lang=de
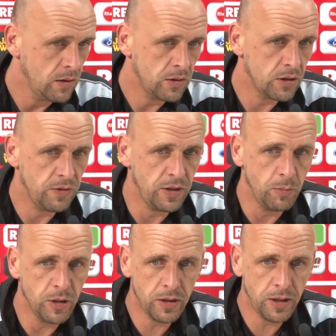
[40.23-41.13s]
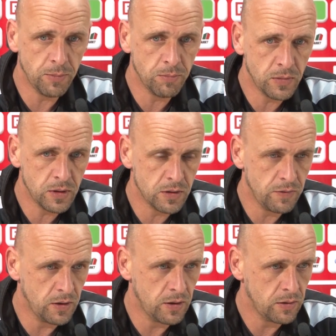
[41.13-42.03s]
dass wir die mitnehmen, dass
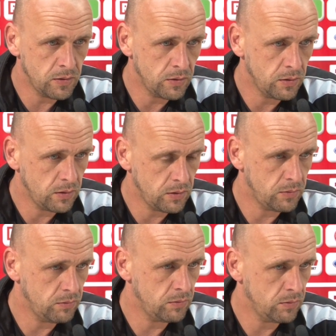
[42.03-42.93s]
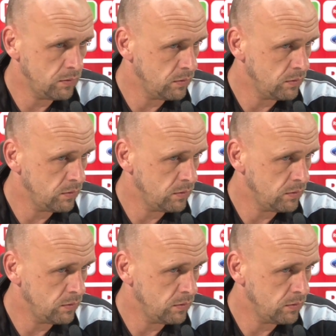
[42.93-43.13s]
wir ähm,